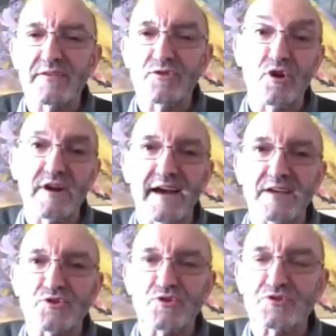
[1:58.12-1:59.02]
dos
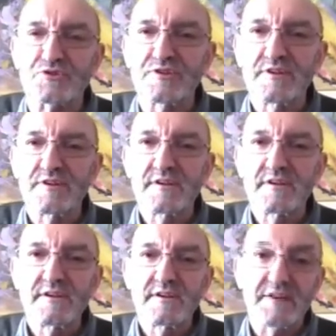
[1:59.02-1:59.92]
casos
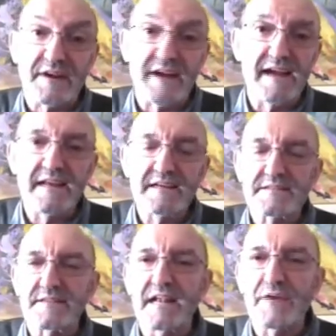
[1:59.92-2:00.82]

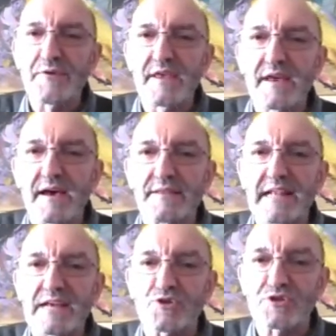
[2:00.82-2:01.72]
reales de la vida de
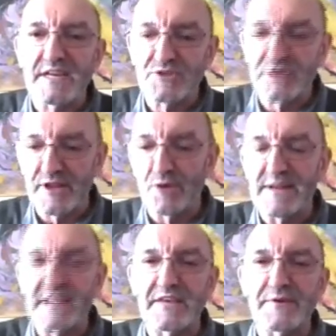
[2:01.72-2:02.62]
la Asociación de
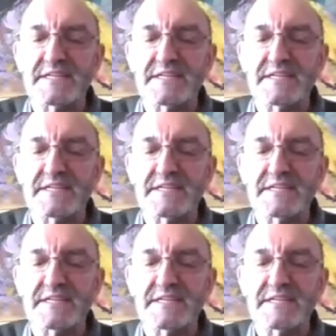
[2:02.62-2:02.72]
Cooperativas